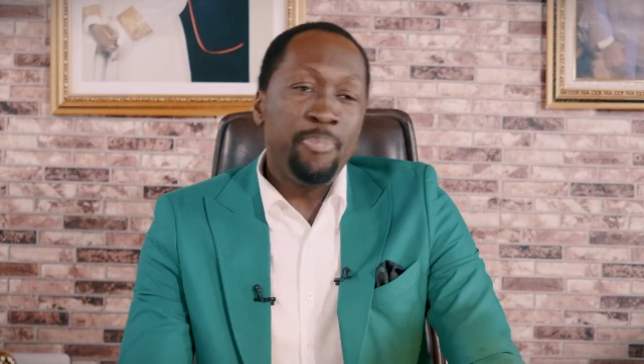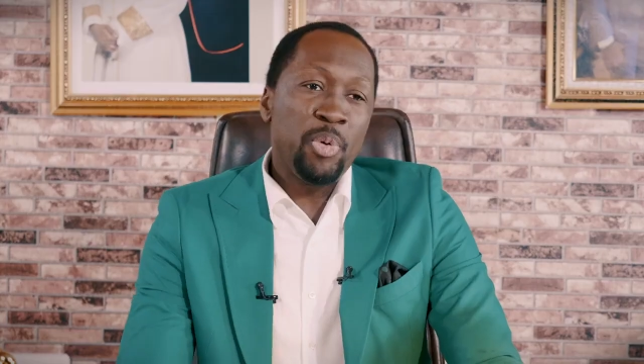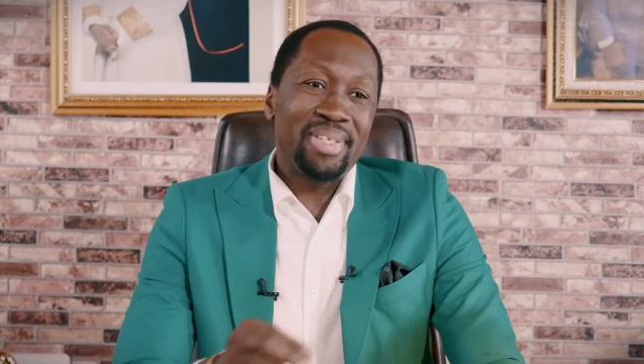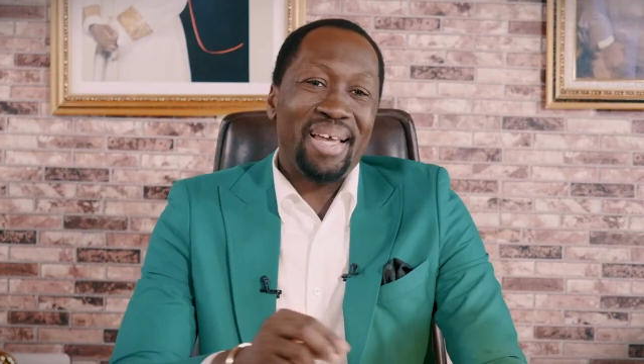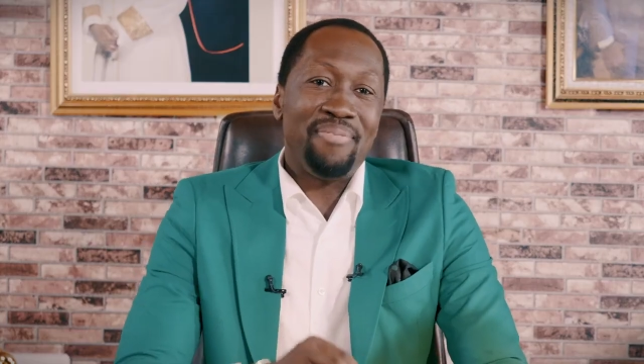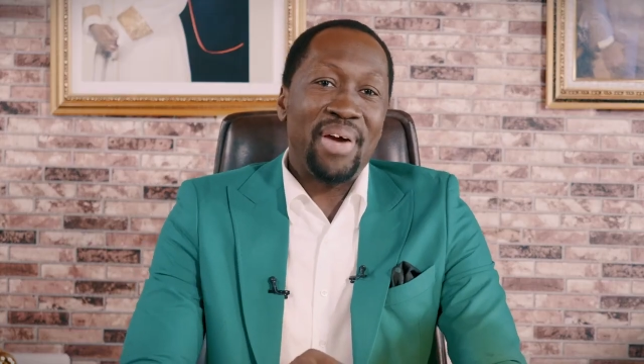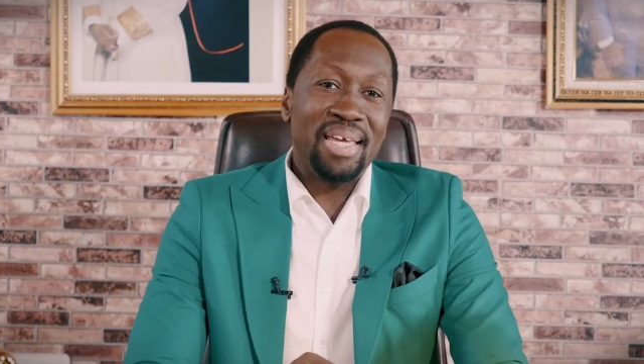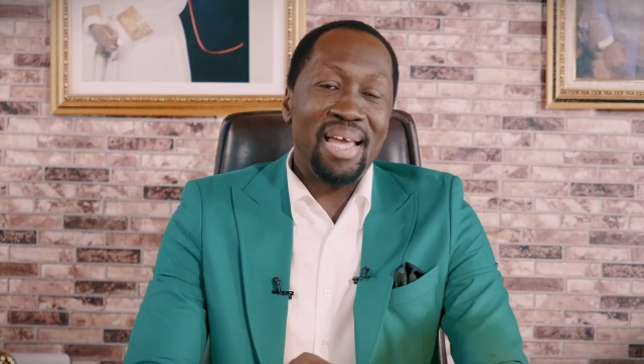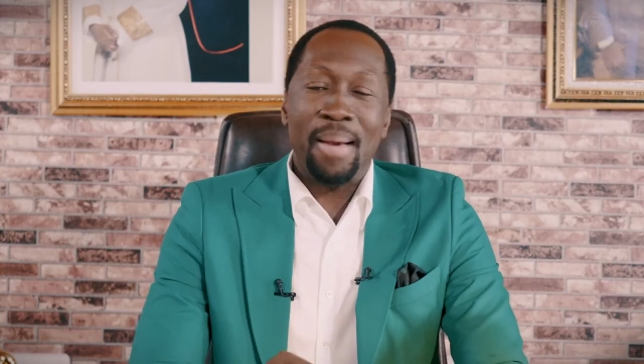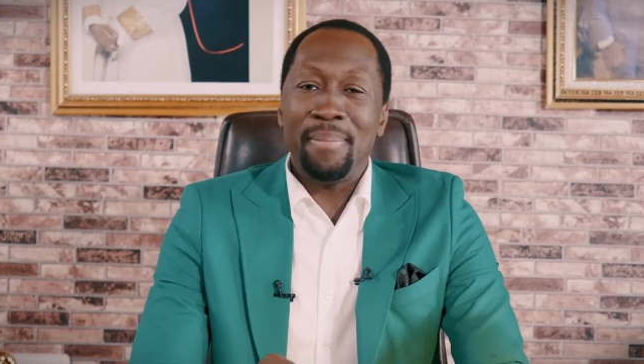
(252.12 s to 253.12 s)
il peut
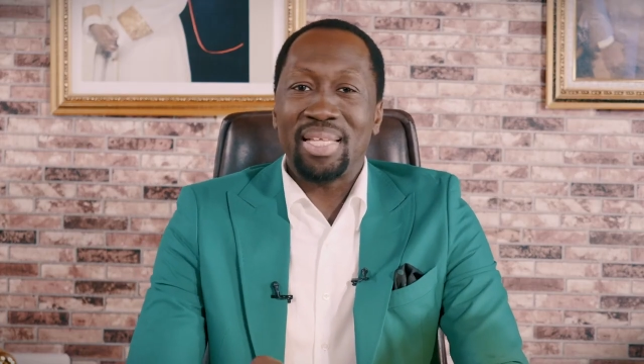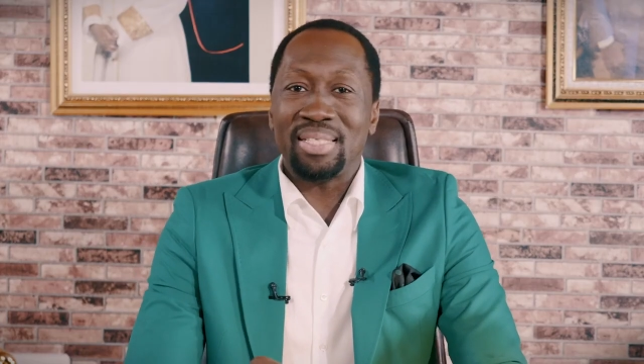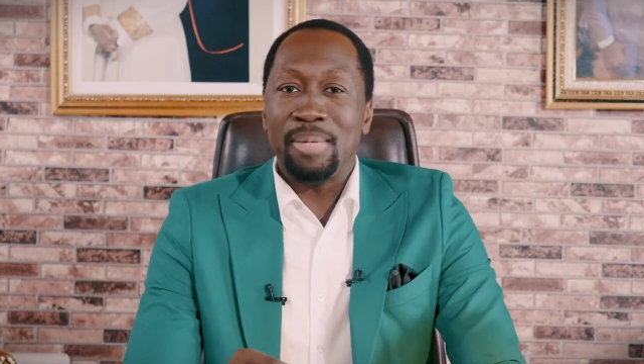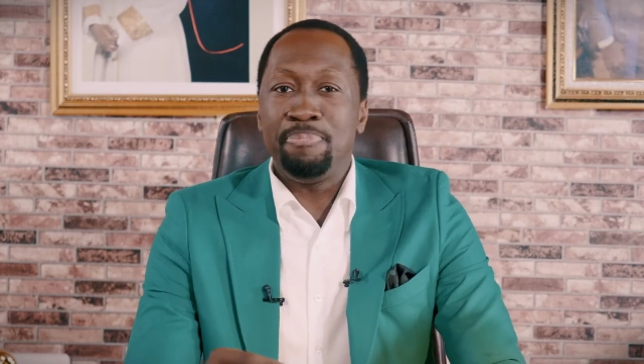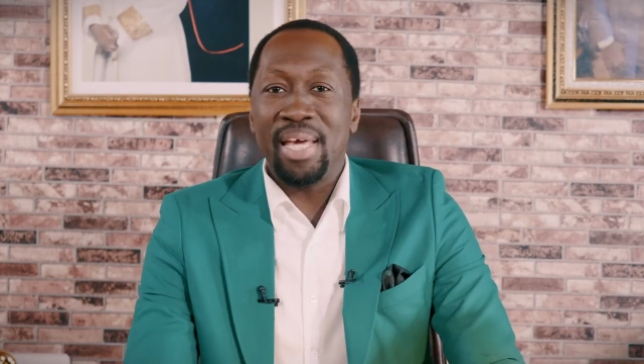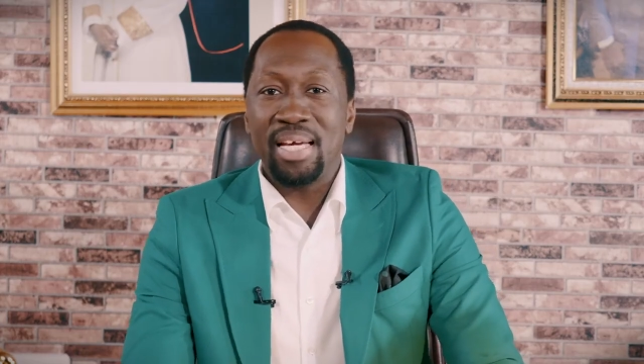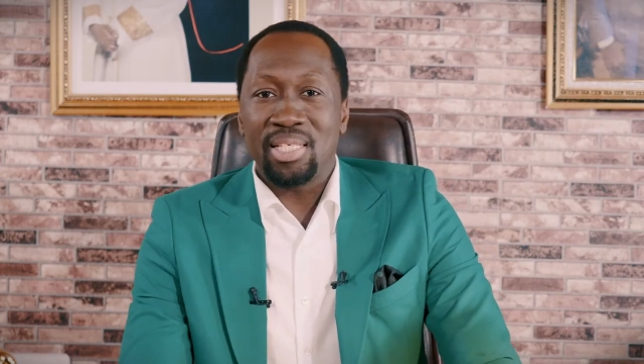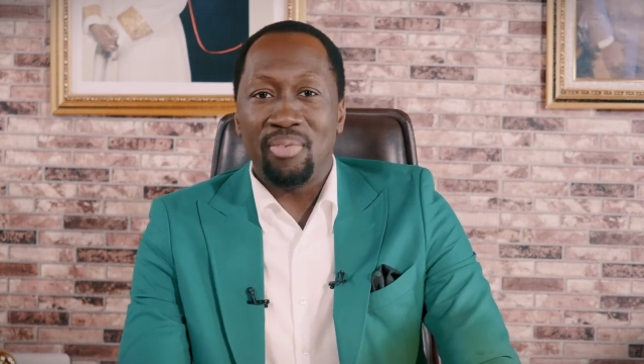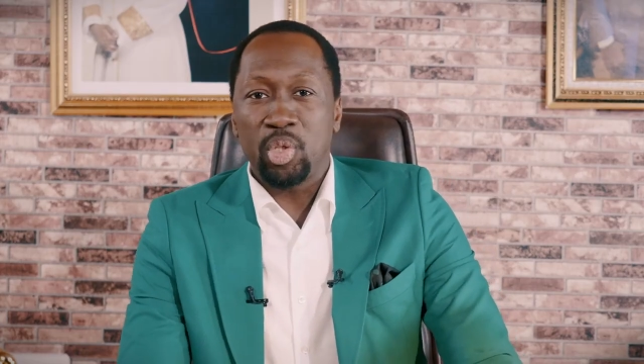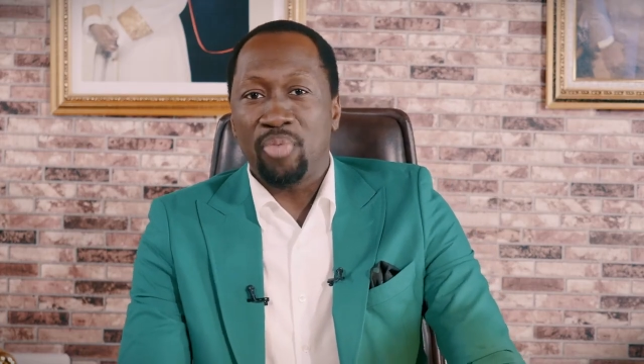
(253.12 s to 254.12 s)
travailler à mettre des
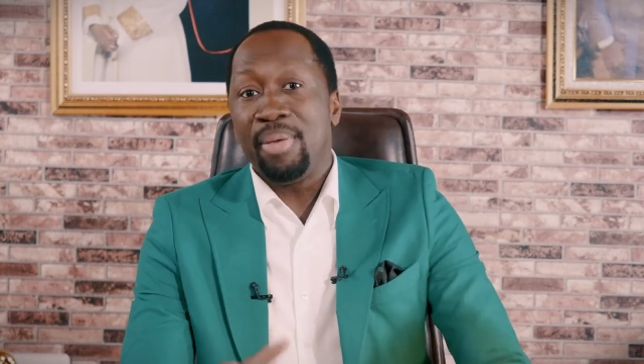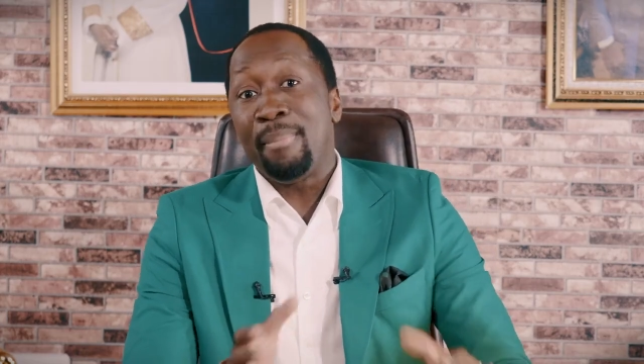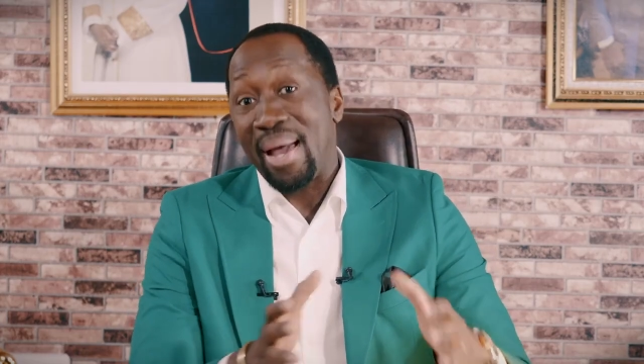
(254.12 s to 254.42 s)
pièges dans votre vie